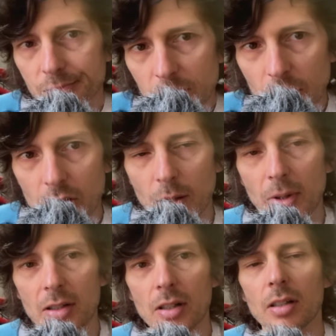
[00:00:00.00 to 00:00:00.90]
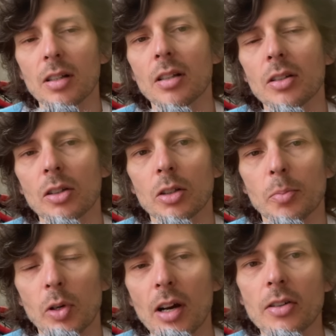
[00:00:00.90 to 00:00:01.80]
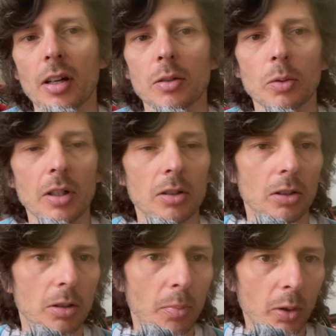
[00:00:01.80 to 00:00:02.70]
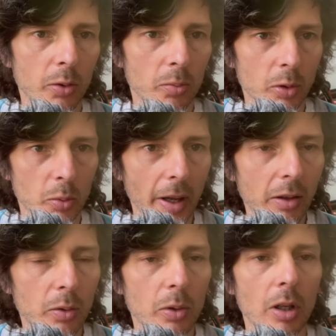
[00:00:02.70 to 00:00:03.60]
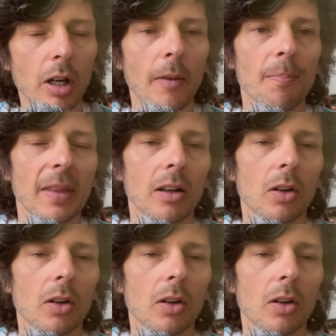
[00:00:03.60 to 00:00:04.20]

trzecie miejsce z jednej strony porażka, z drugiej strony podium monumentu, y,